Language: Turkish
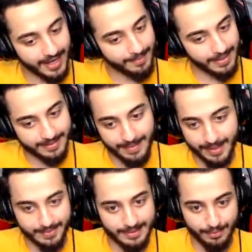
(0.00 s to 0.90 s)
arbelet
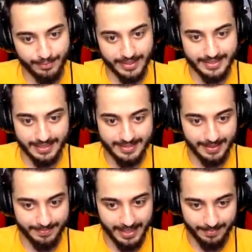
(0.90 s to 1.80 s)
mermisi bulmaya
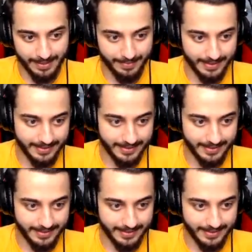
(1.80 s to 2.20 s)
çalışacağım. Ne yapalım